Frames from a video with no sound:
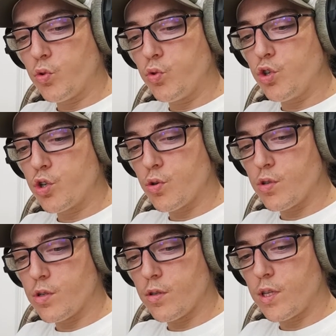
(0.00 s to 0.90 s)
toute
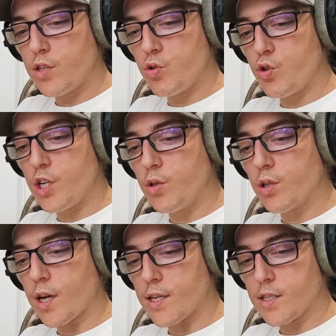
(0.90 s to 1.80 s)
chose des sujets de
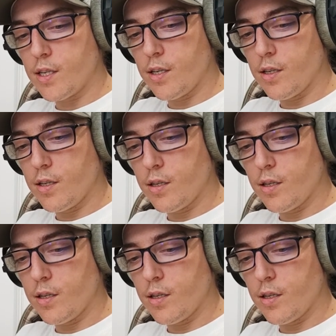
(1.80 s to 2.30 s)
tracé,